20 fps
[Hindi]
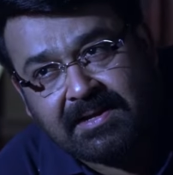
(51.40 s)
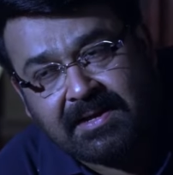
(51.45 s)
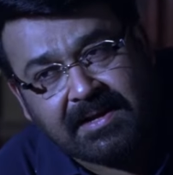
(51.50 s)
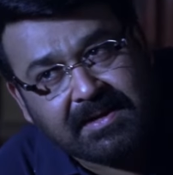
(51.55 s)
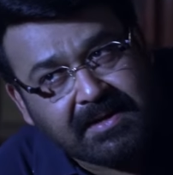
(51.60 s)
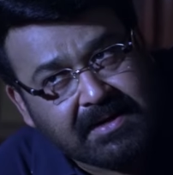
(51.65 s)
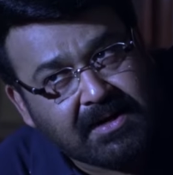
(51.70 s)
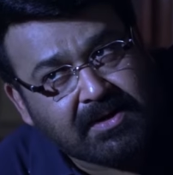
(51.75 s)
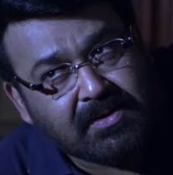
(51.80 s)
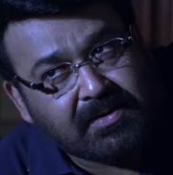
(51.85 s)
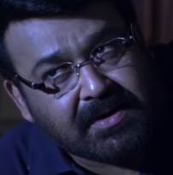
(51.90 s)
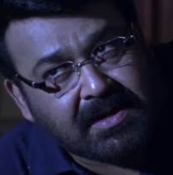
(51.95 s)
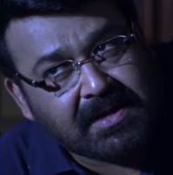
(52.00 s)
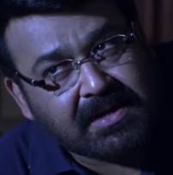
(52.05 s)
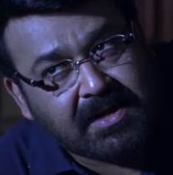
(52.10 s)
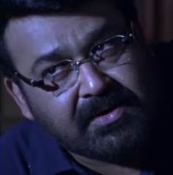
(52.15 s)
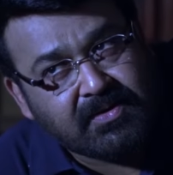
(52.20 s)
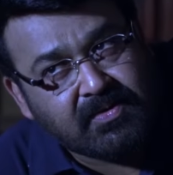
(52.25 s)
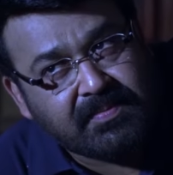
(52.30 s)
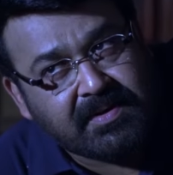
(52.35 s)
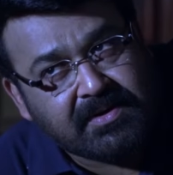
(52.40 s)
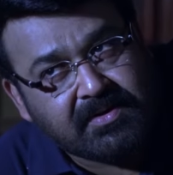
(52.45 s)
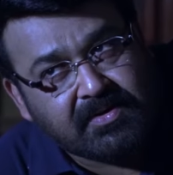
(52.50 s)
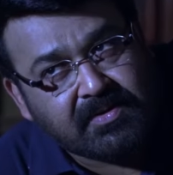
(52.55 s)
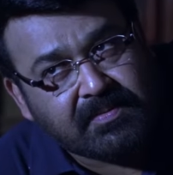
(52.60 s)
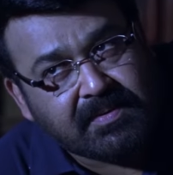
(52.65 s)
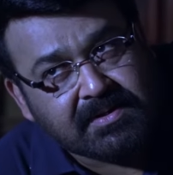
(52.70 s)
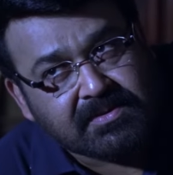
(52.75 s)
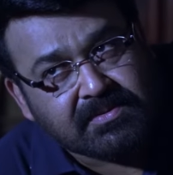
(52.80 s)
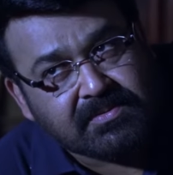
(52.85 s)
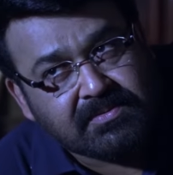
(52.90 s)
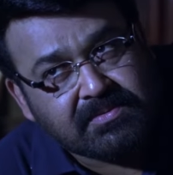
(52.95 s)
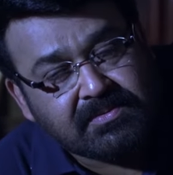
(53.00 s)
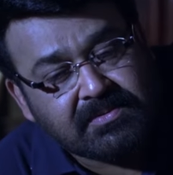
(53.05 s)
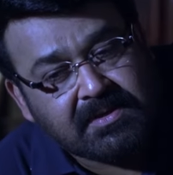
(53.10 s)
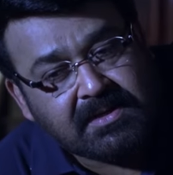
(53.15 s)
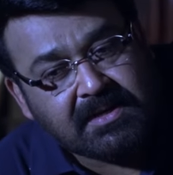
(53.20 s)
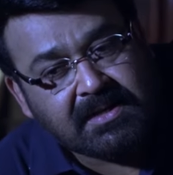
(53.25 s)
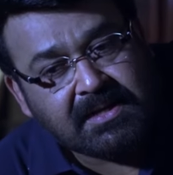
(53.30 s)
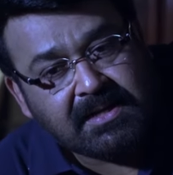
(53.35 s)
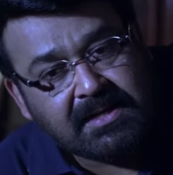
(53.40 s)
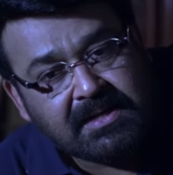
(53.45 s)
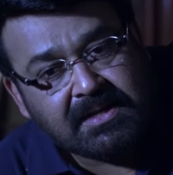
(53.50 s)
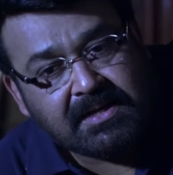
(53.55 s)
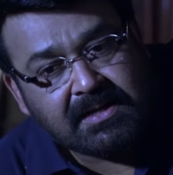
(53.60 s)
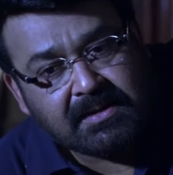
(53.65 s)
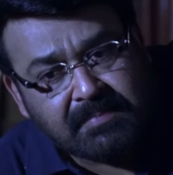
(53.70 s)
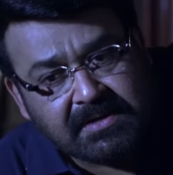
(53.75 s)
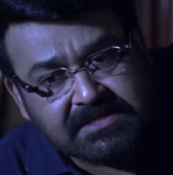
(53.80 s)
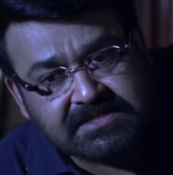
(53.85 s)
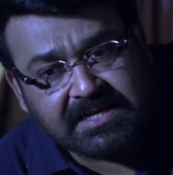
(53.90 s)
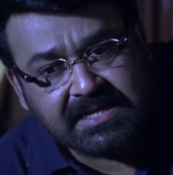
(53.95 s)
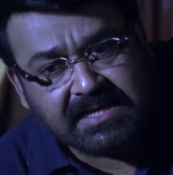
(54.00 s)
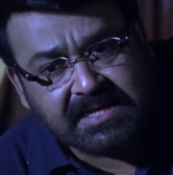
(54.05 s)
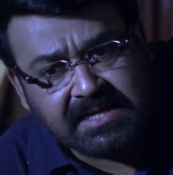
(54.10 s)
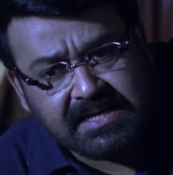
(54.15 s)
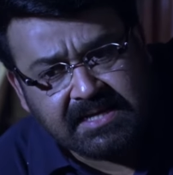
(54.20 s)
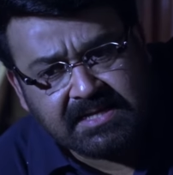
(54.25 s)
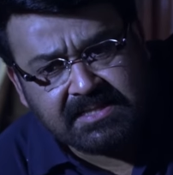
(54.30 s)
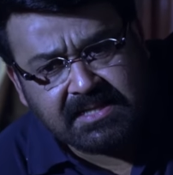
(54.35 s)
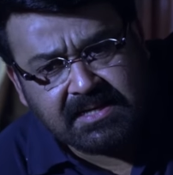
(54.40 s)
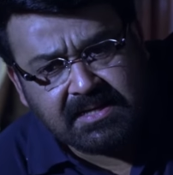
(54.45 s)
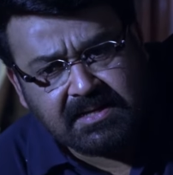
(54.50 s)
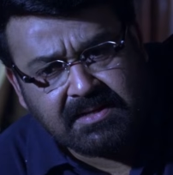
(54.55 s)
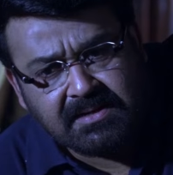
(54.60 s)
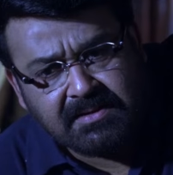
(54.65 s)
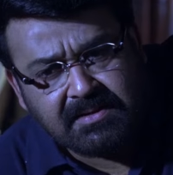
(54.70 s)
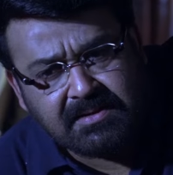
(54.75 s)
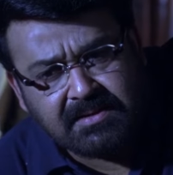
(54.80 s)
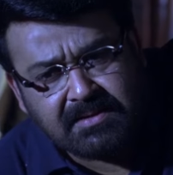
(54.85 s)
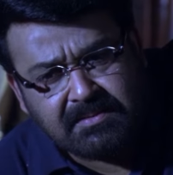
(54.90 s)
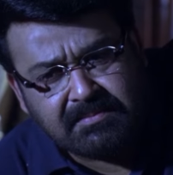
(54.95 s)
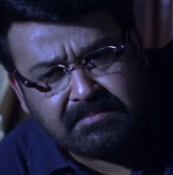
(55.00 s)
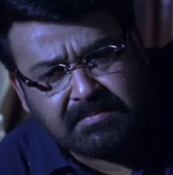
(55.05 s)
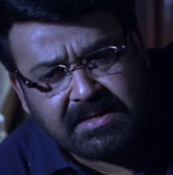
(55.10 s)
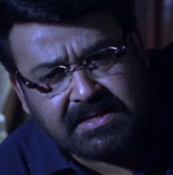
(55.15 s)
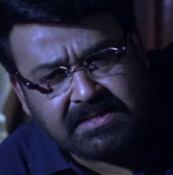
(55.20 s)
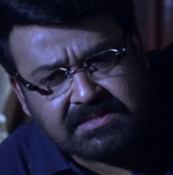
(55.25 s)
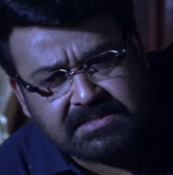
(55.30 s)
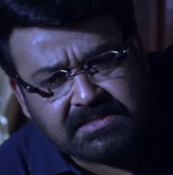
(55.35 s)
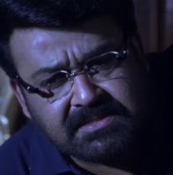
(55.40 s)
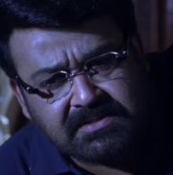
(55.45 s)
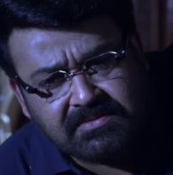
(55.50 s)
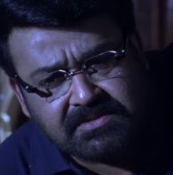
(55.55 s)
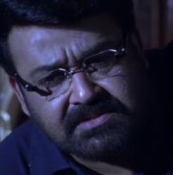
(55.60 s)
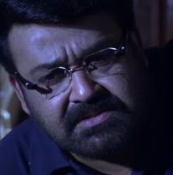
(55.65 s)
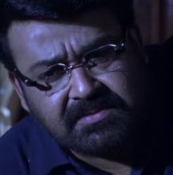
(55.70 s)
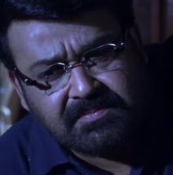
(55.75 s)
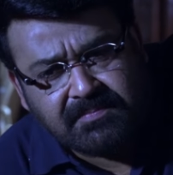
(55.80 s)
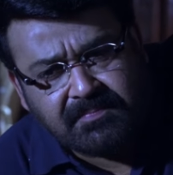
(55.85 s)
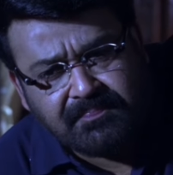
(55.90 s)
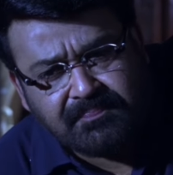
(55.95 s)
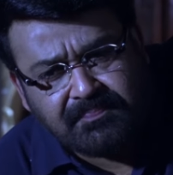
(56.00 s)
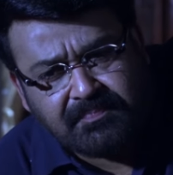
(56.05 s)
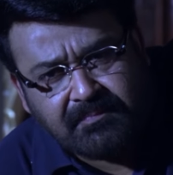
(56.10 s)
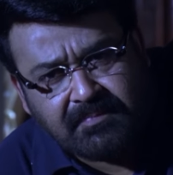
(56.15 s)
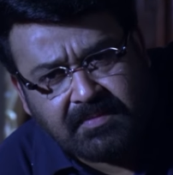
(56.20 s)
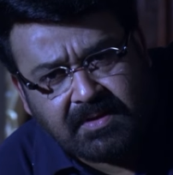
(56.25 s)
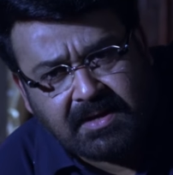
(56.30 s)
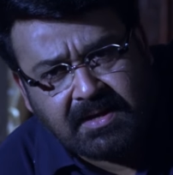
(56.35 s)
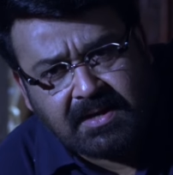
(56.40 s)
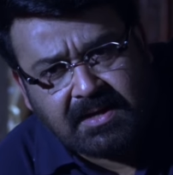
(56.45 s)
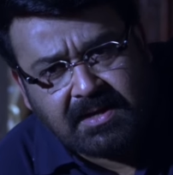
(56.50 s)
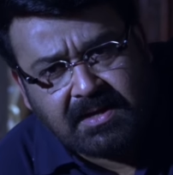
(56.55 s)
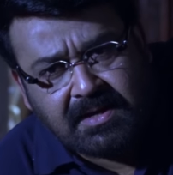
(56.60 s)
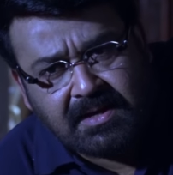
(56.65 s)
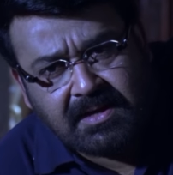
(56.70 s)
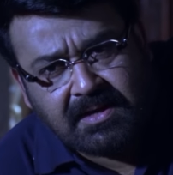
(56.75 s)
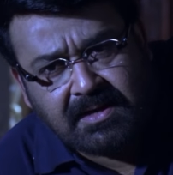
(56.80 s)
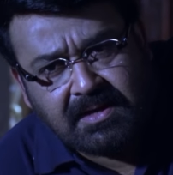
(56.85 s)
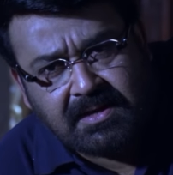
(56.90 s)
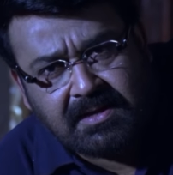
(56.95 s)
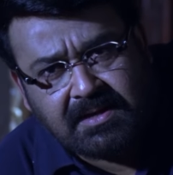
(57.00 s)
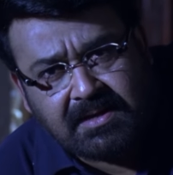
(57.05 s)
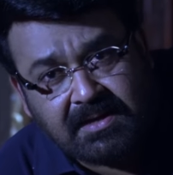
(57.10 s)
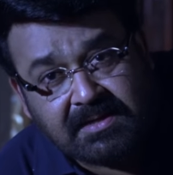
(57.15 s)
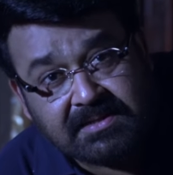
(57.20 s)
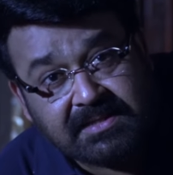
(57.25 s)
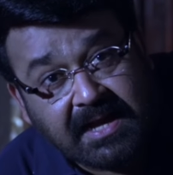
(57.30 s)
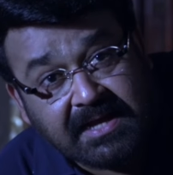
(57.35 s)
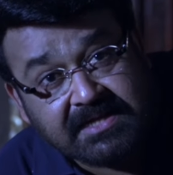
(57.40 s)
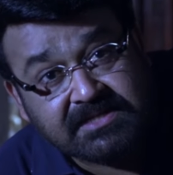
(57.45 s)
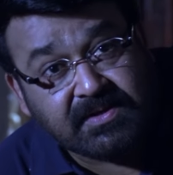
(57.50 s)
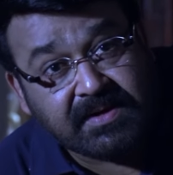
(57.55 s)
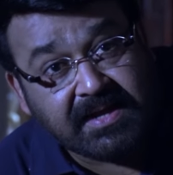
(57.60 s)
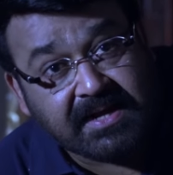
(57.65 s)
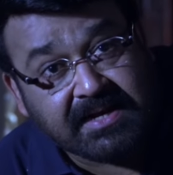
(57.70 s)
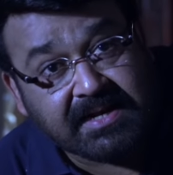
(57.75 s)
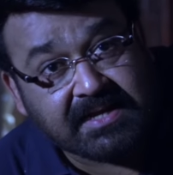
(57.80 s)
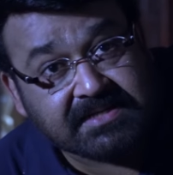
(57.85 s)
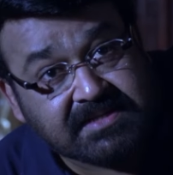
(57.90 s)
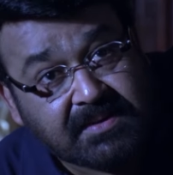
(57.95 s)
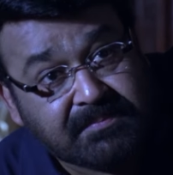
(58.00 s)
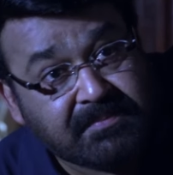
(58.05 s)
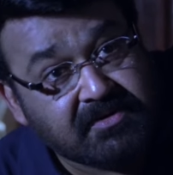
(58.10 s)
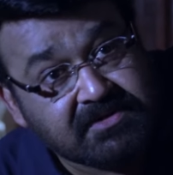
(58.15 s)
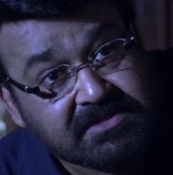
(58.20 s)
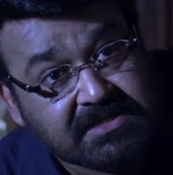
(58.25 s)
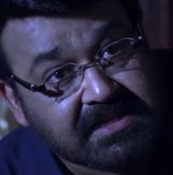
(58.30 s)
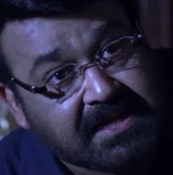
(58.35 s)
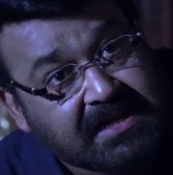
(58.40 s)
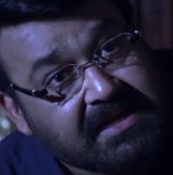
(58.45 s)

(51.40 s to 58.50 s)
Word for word: काफ़ी बातें अनूप मुझे व्हाट्सअप कर चुका है लेकिन गीता जिस दिन मरी उस दिन आ, उस दिन क्या हुआ था यह बात